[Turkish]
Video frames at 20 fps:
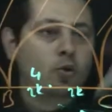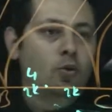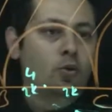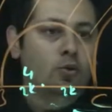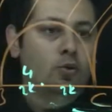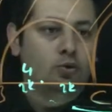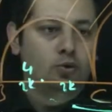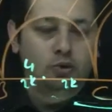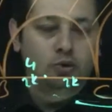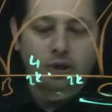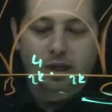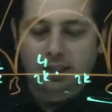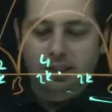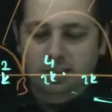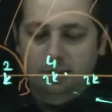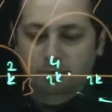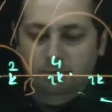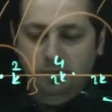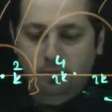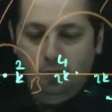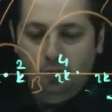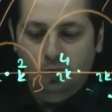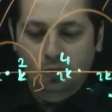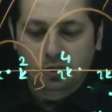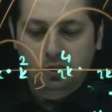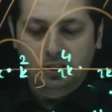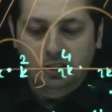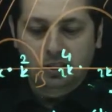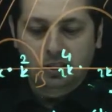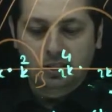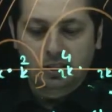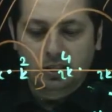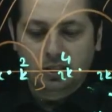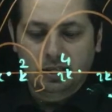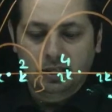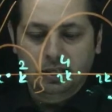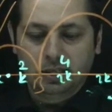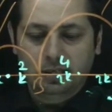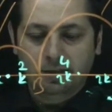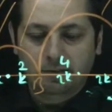36 pi bölü
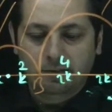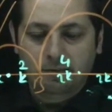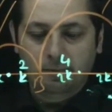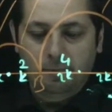2